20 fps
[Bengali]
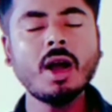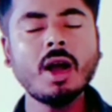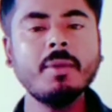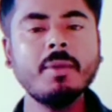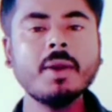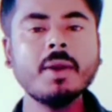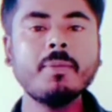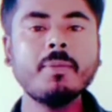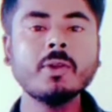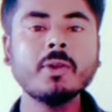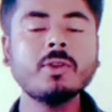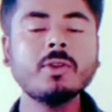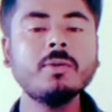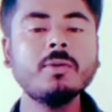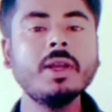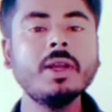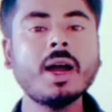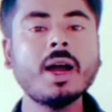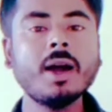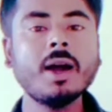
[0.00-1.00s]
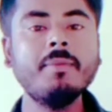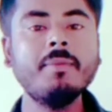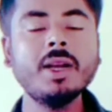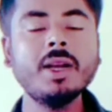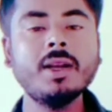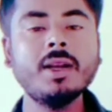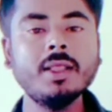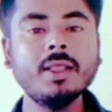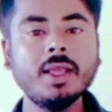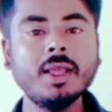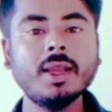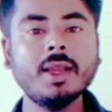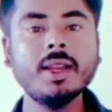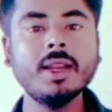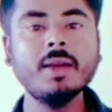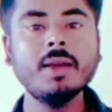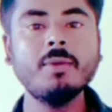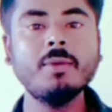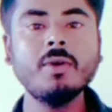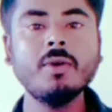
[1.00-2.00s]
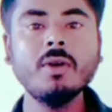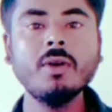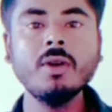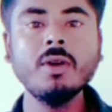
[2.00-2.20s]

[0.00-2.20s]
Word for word: আমরা প্রথমের আপডেটটি দেখে নেব